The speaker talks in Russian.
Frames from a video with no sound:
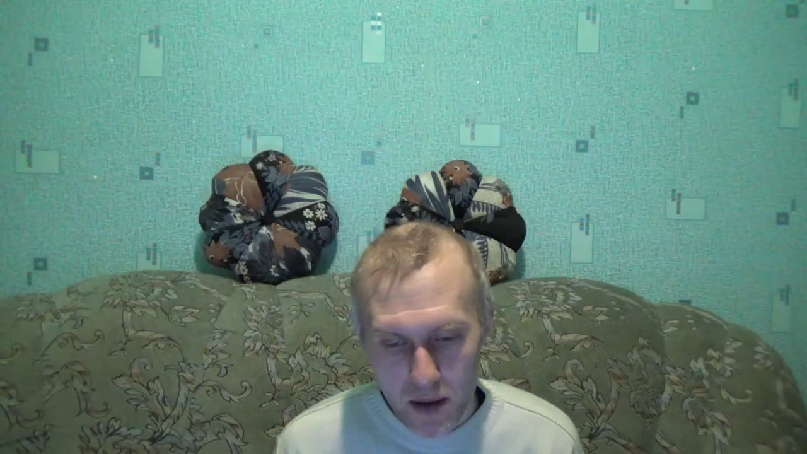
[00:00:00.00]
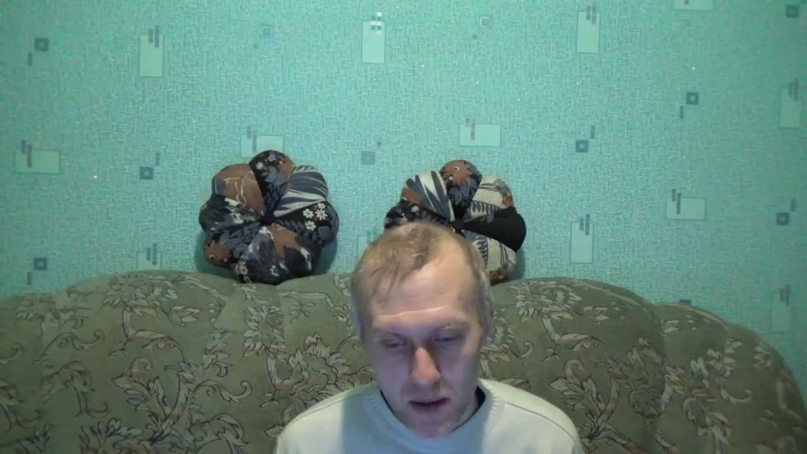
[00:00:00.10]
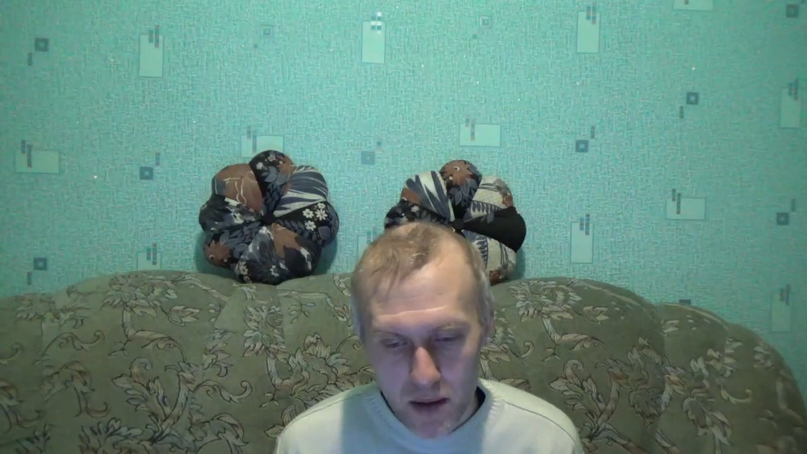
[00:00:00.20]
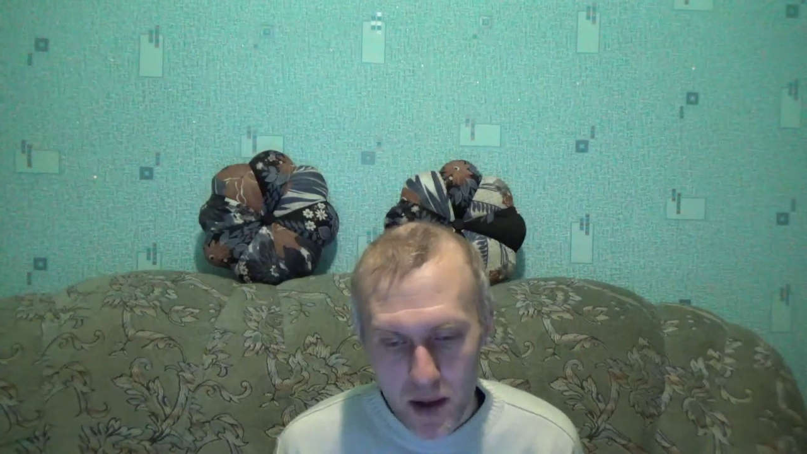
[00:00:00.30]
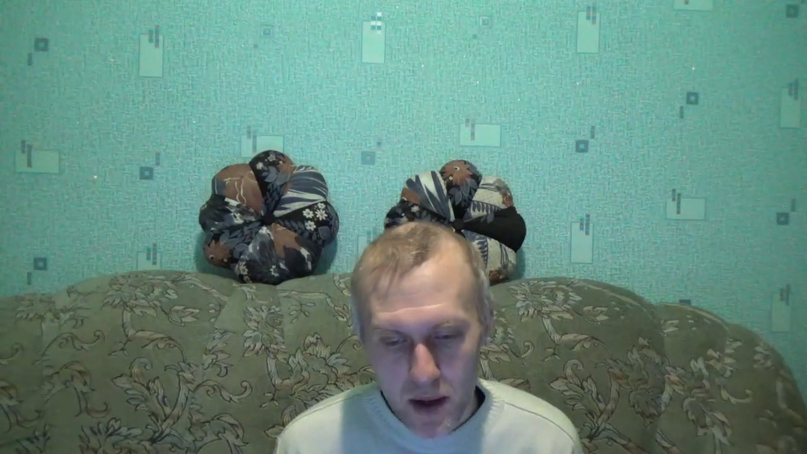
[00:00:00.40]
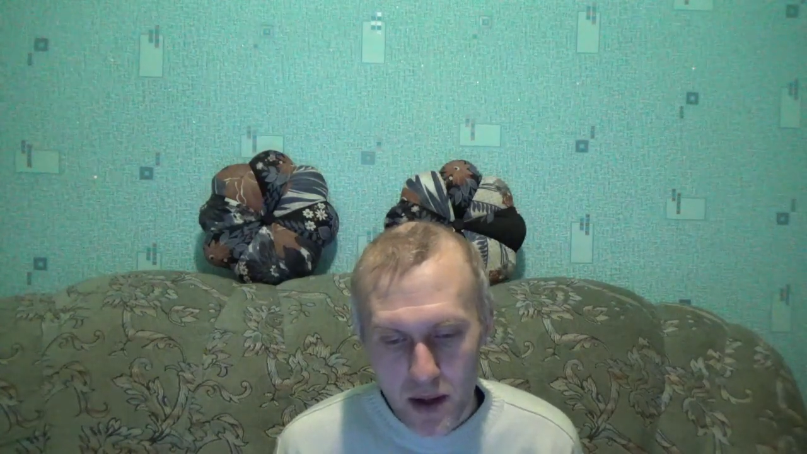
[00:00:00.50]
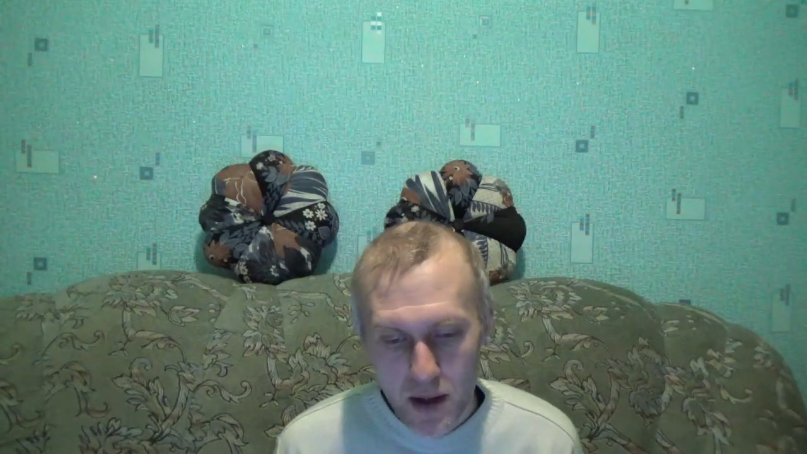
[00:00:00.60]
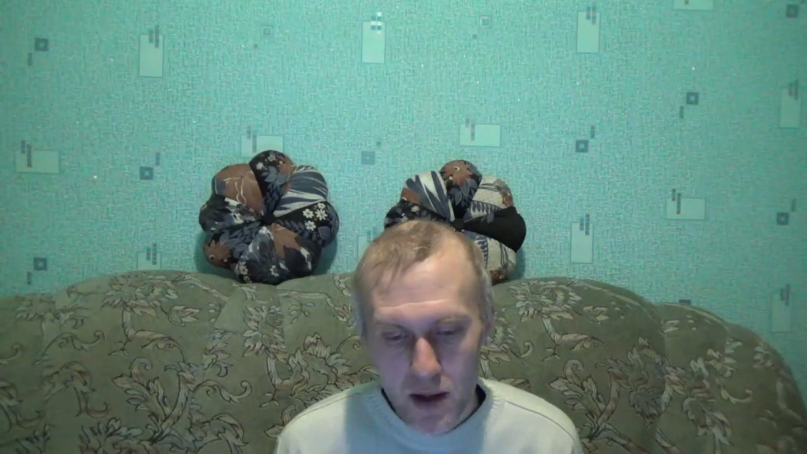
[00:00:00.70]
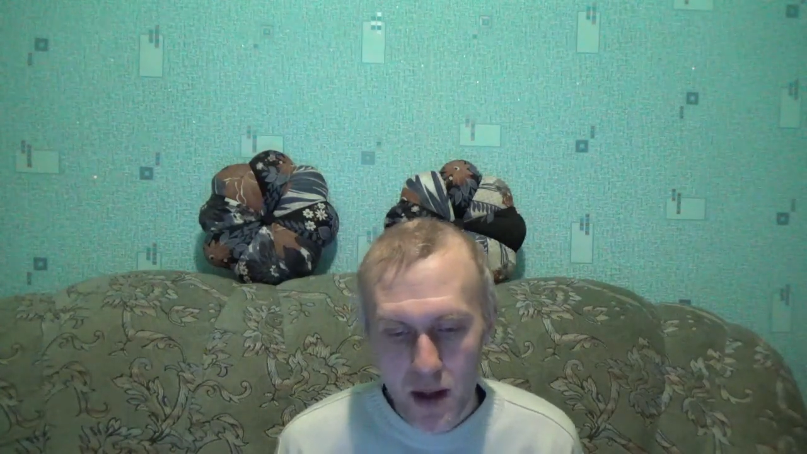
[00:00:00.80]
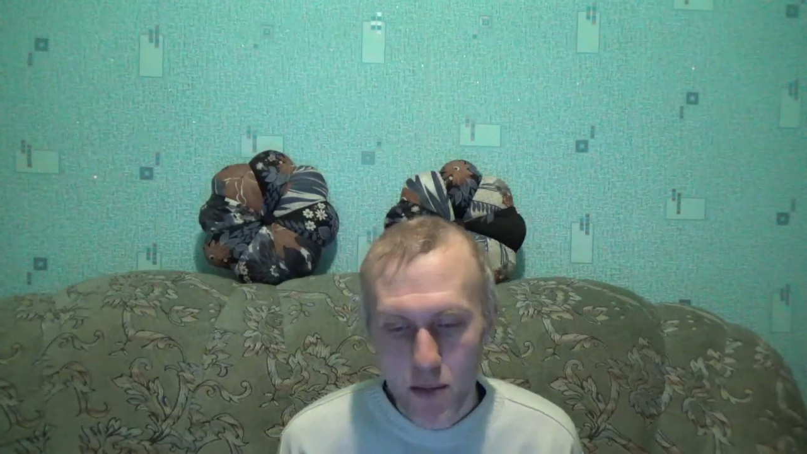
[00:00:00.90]
Все эти
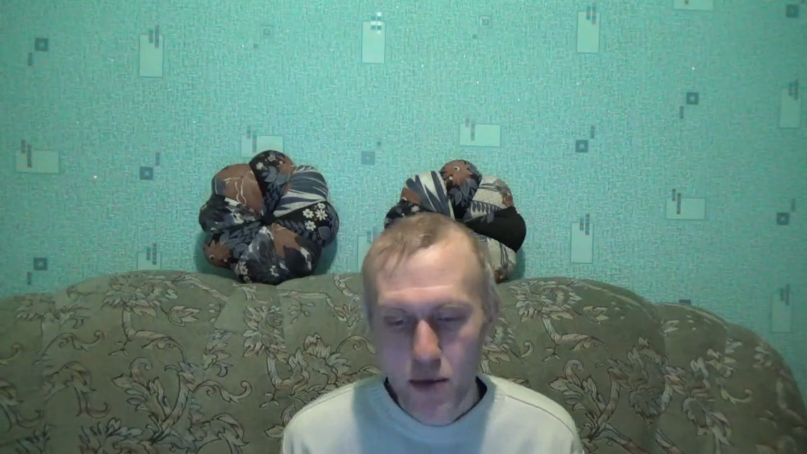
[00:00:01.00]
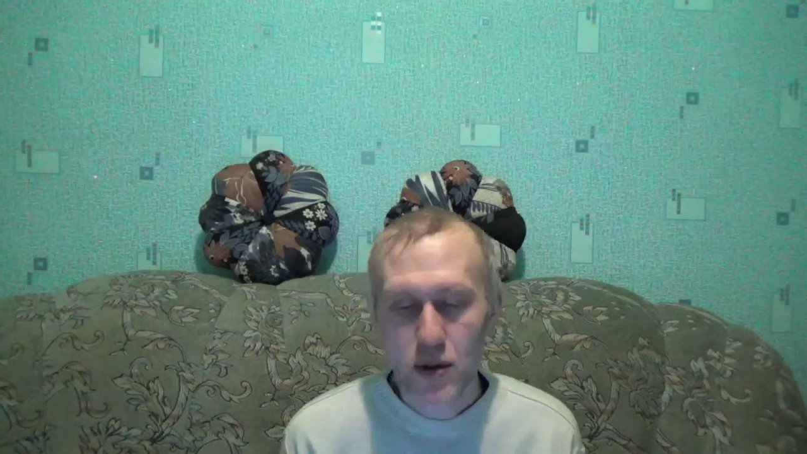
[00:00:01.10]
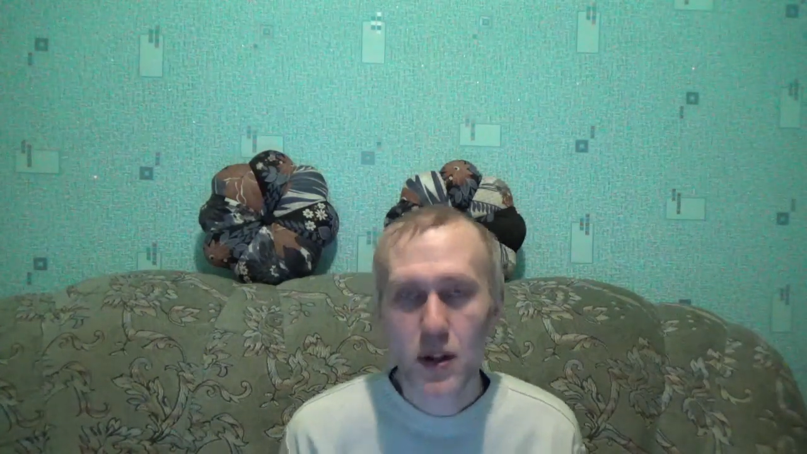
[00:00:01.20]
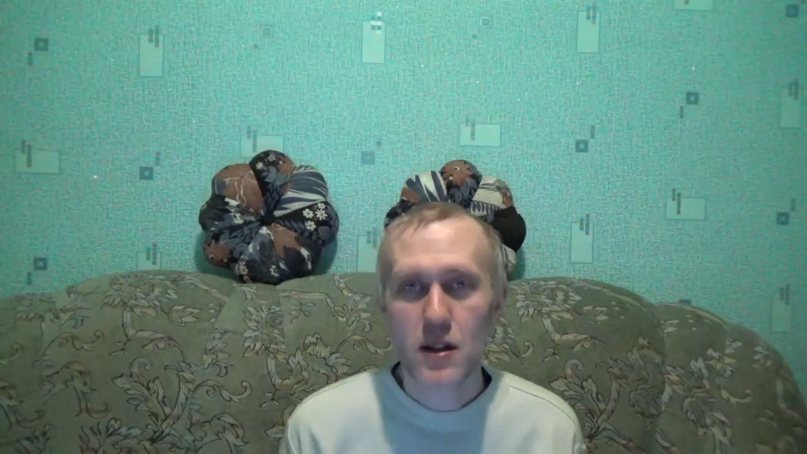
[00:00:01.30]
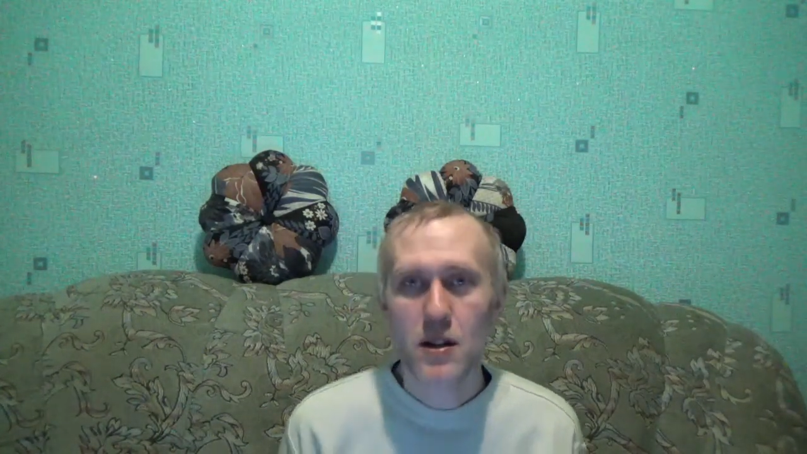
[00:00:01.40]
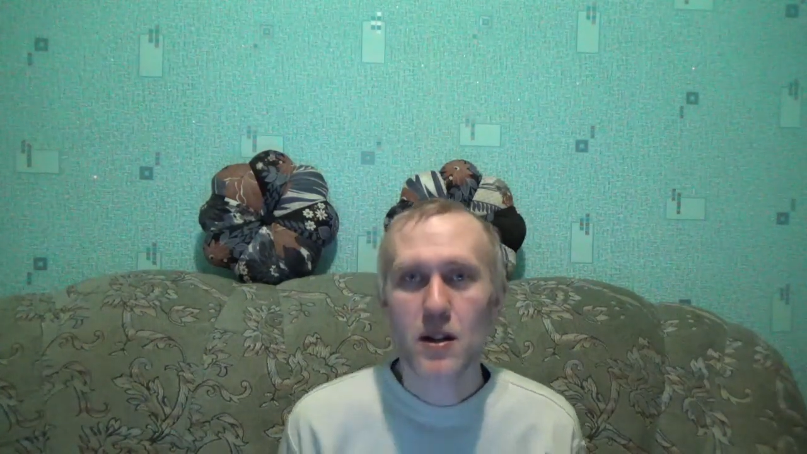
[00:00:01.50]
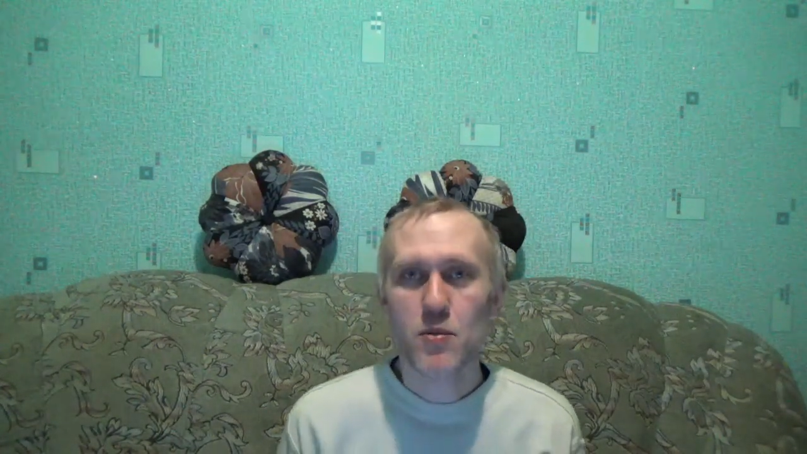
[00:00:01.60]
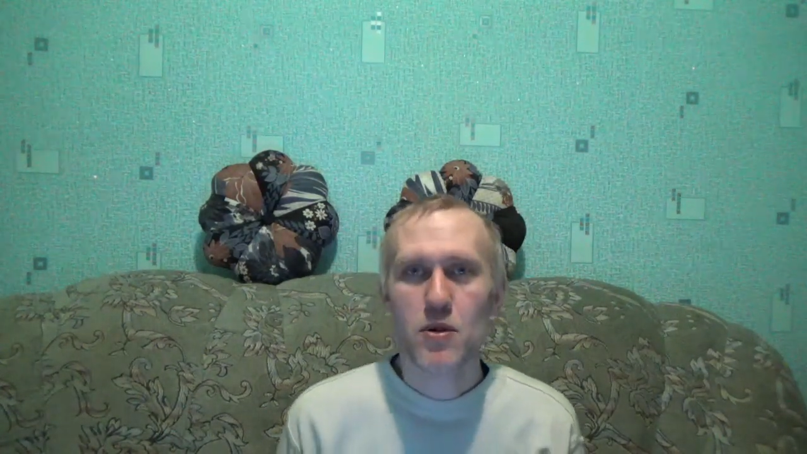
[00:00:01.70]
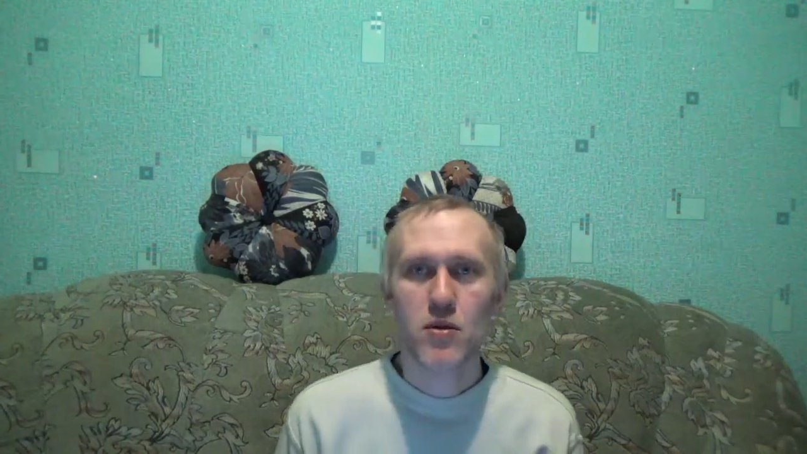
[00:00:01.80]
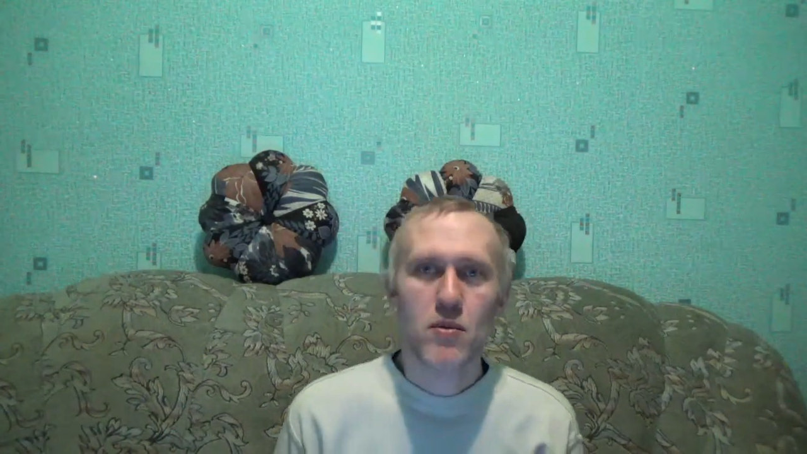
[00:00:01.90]
работы, они
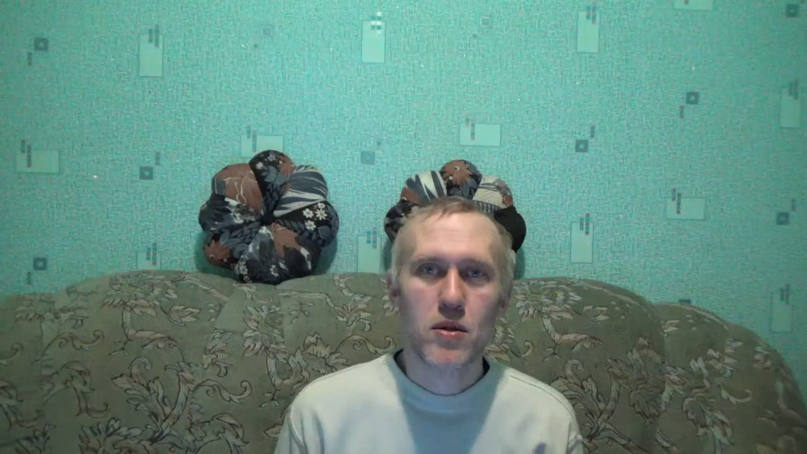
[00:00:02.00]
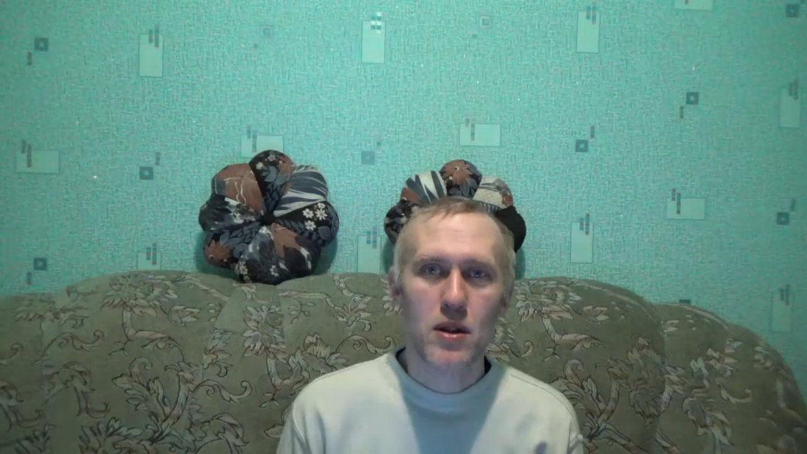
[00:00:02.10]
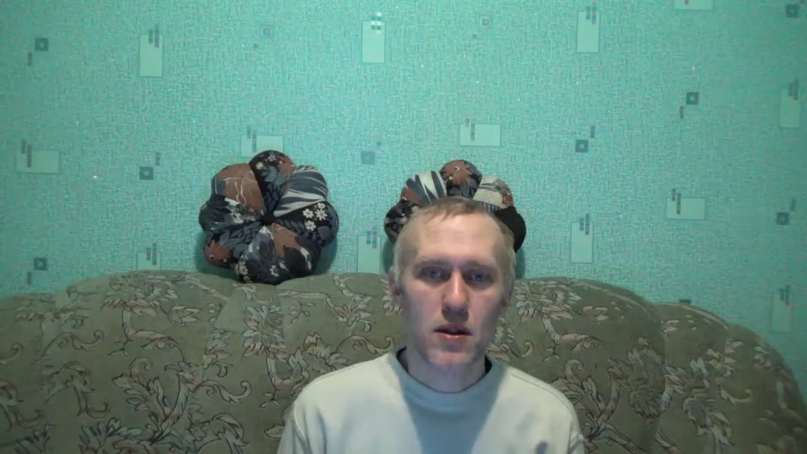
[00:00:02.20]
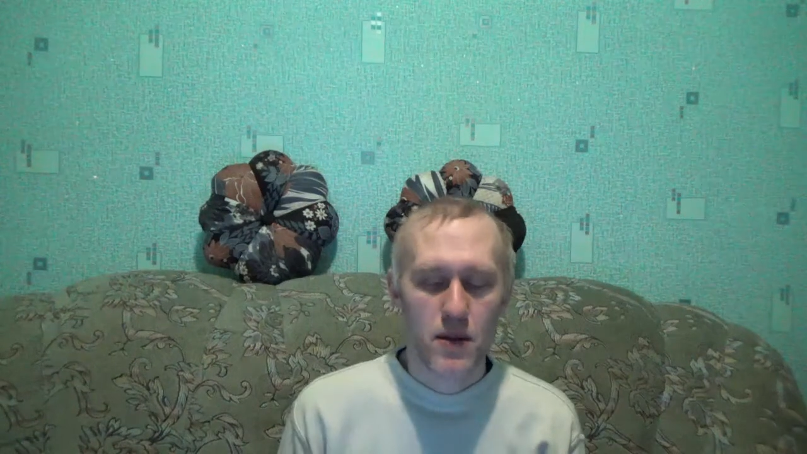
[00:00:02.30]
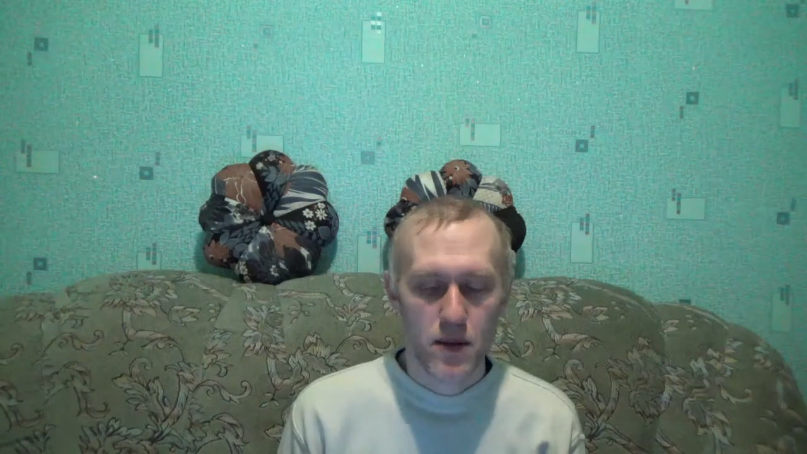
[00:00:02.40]
расписываются